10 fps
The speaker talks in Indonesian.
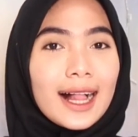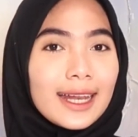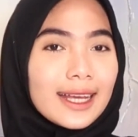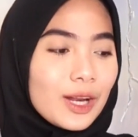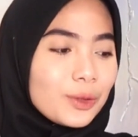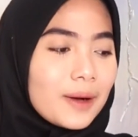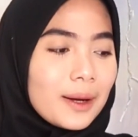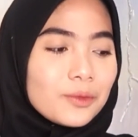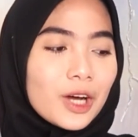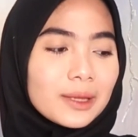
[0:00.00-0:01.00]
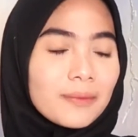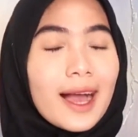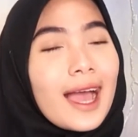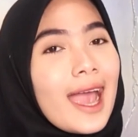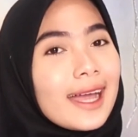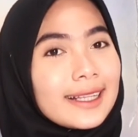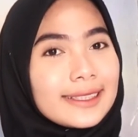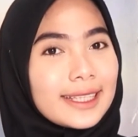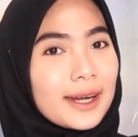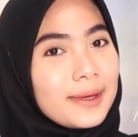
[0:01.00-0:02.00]
kalian gak lupa buat pakai
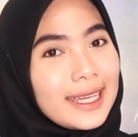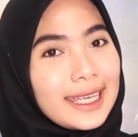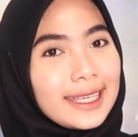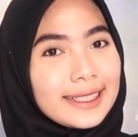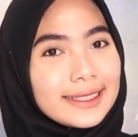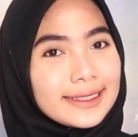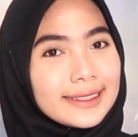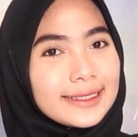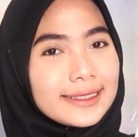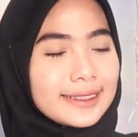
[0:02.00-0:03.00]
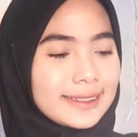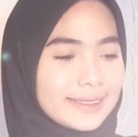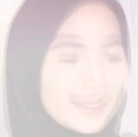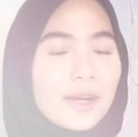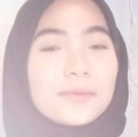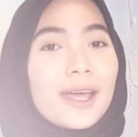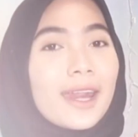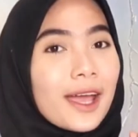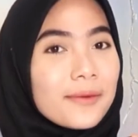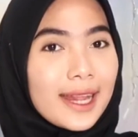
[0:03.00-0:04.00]
LSRM ini Nah, jadi aku
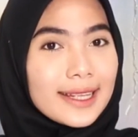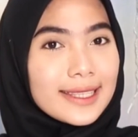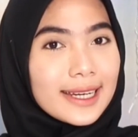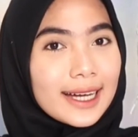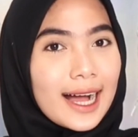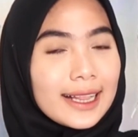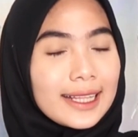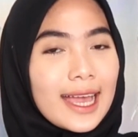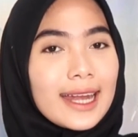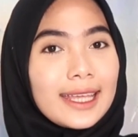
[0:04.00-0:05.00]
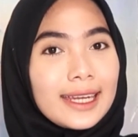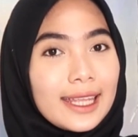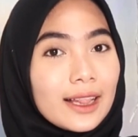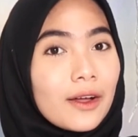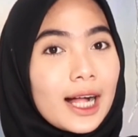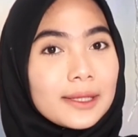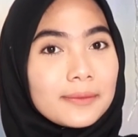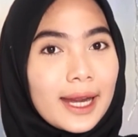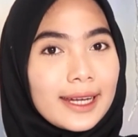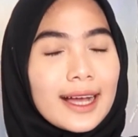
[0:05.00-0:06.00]
merekomendasikan ke kalian ini lokal
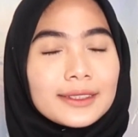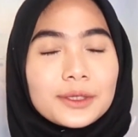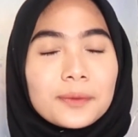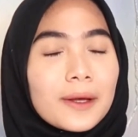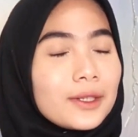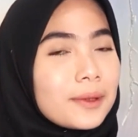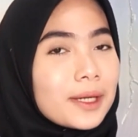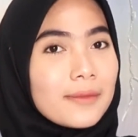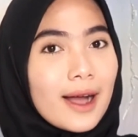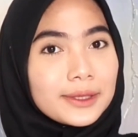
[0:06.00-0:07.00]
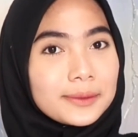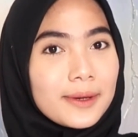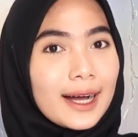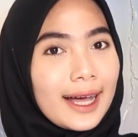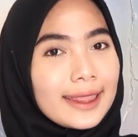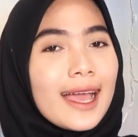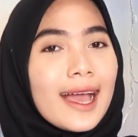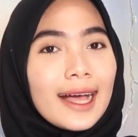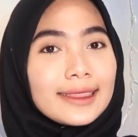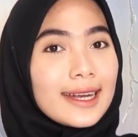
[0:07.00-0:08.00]
brand yang super duper bagus banget
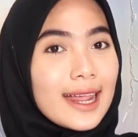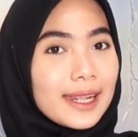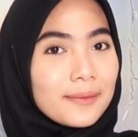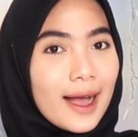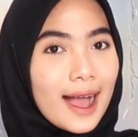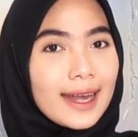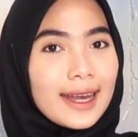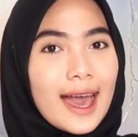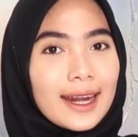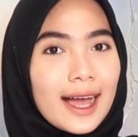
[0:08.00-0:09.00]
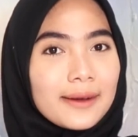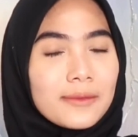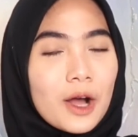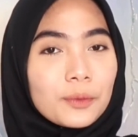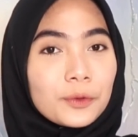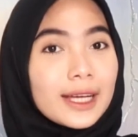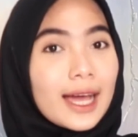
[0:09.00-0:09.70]
Entah dari bahan, harga, maupun